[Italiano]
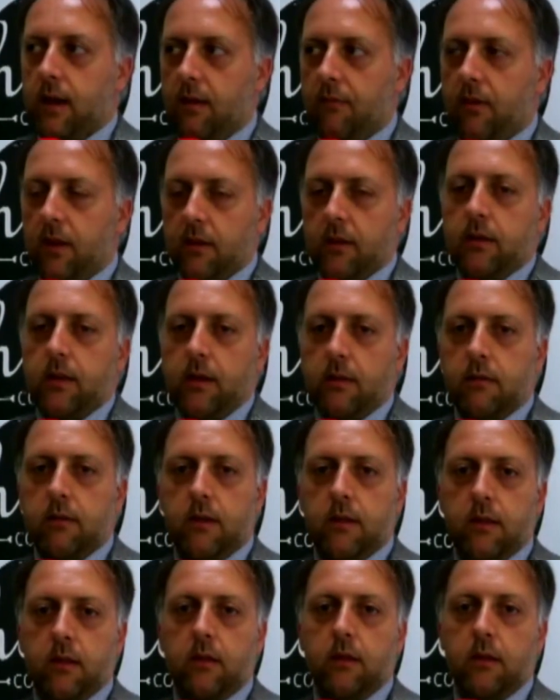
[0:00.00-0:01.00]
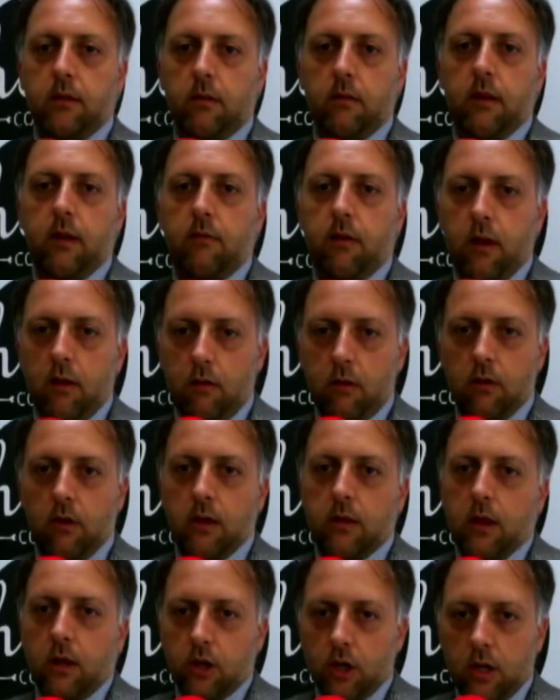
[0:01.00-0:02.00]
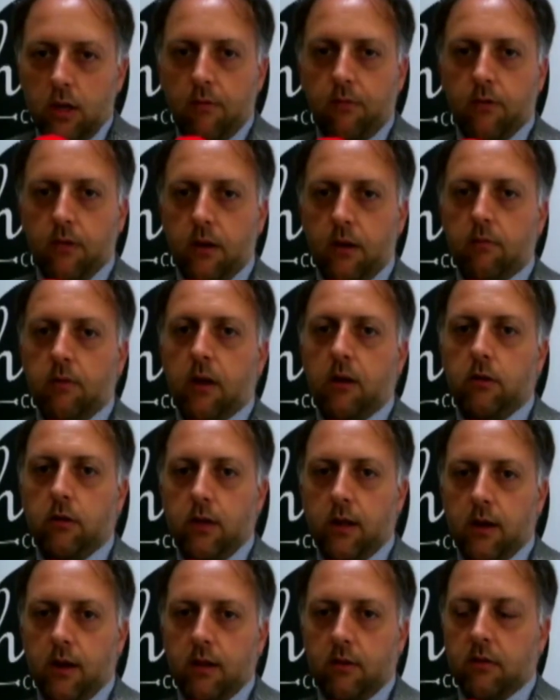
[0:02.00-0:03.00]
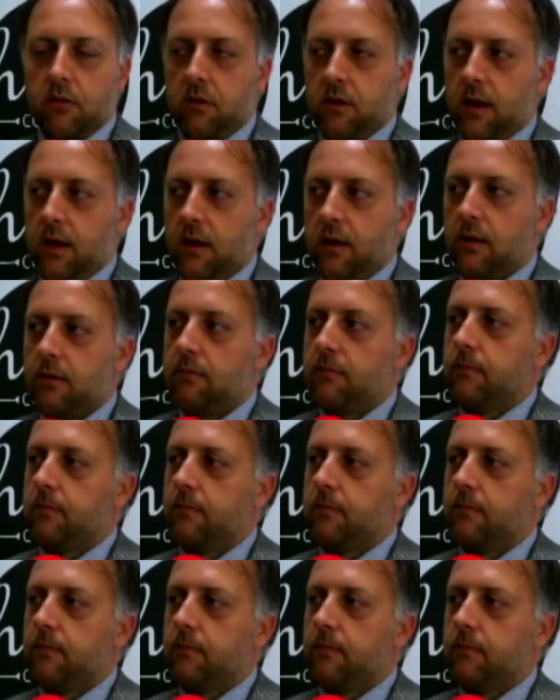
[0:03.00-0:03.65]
fatte da aziende di livello e da chef di livello internazionale.